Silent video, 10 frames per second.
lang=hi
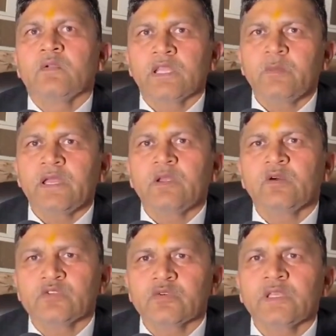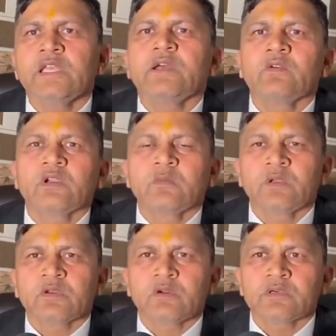उनकी बेल हो चुकी है
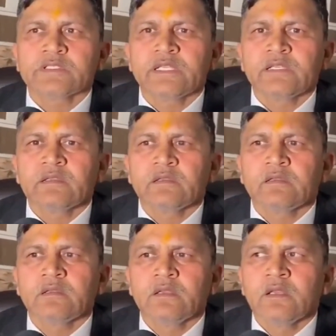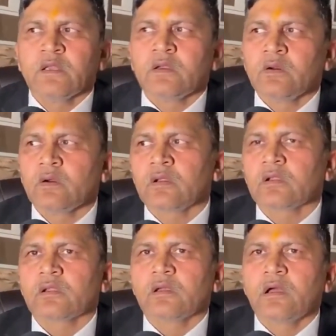ऑनरेबल कोर्ट से और
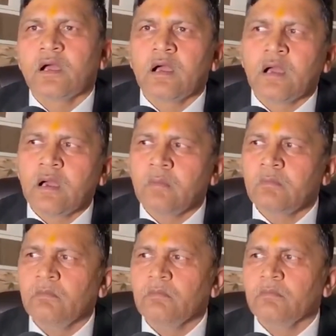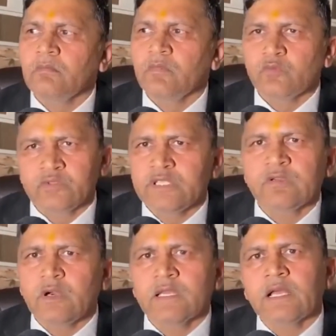हम उसी
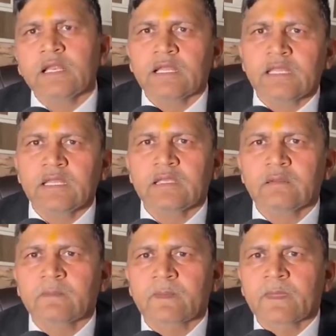को आधार रखेंगे